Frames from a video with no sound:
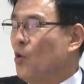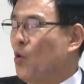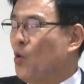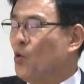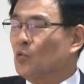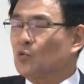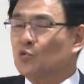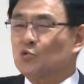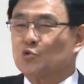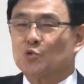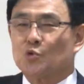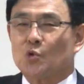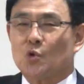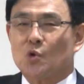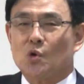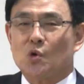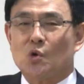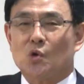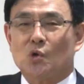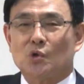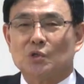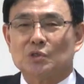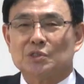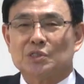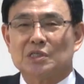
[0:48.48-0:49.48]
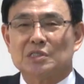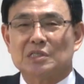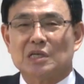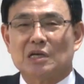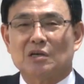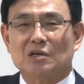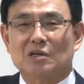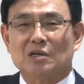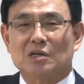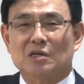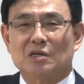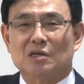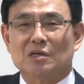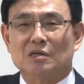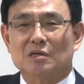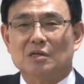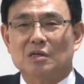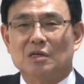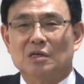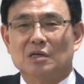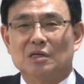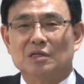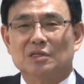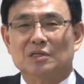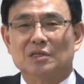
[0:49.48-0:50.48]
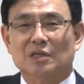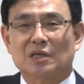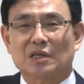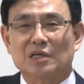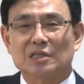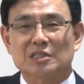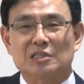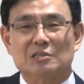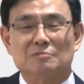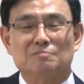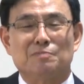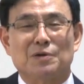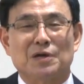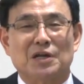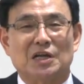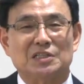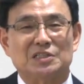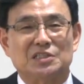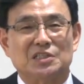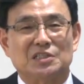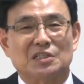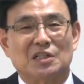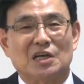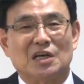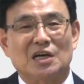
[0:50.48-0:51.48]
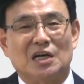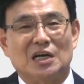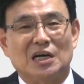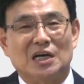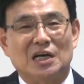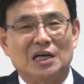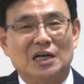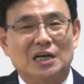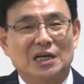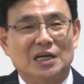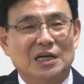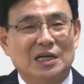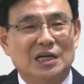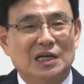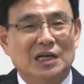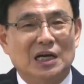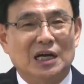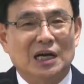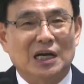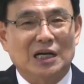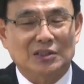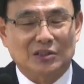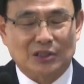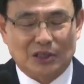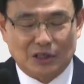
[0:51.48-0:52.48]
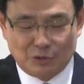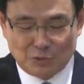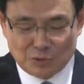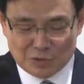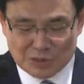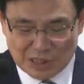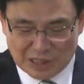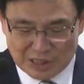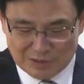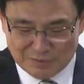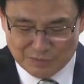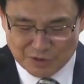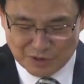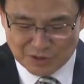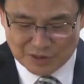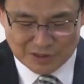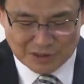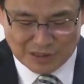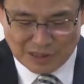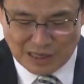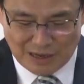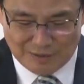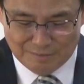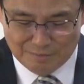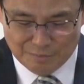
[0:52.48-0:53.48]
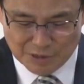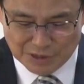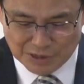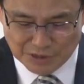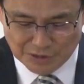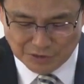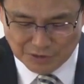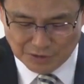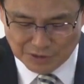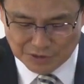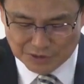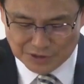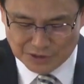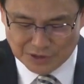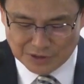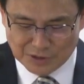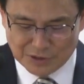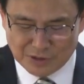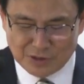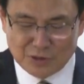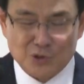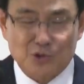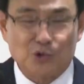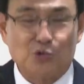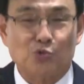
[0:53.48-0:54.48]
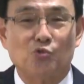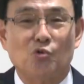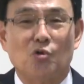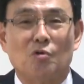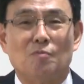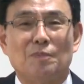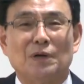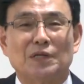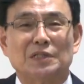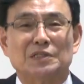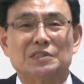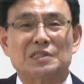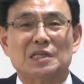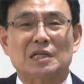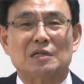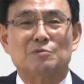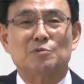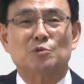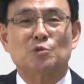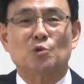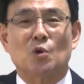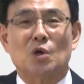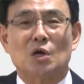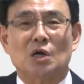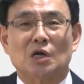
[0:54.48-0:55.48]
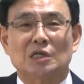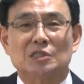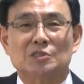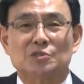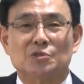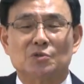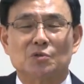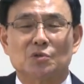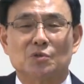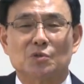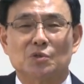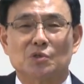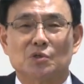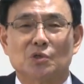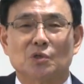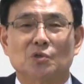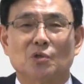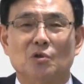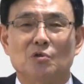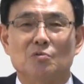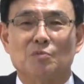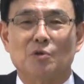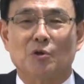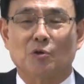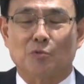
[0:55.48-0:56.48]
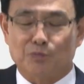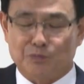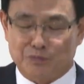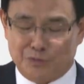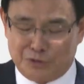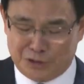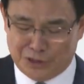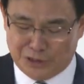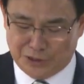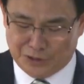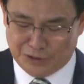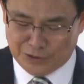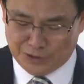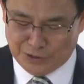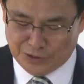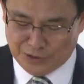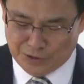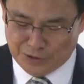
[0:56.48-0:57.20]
홍수로 세상을 이렇게 심판하신다 하더라도 사람들은 안 믿는 것이에요. 그래서 구원받은 사람이 노아가족 8명 뿐이에요.